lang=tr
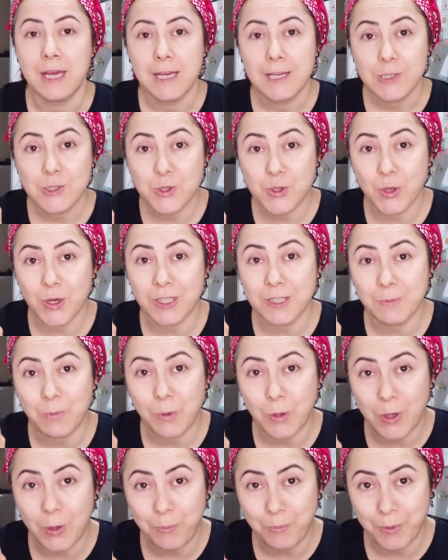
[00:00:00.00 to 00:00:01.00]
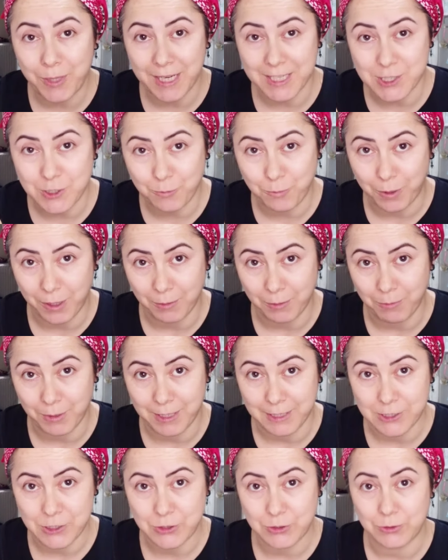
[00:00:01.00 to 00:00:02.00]
Soğanı böyle birazcık
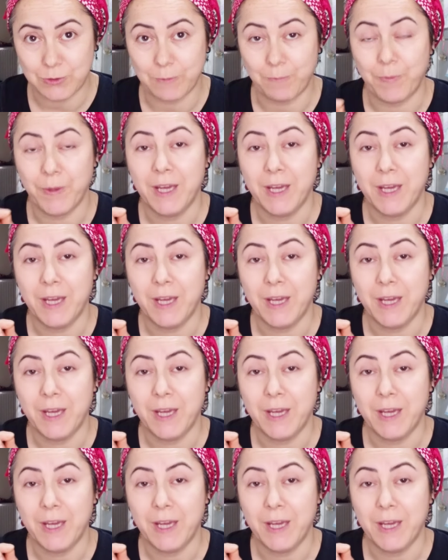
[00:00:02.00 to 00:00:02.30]
pembeleştirdim.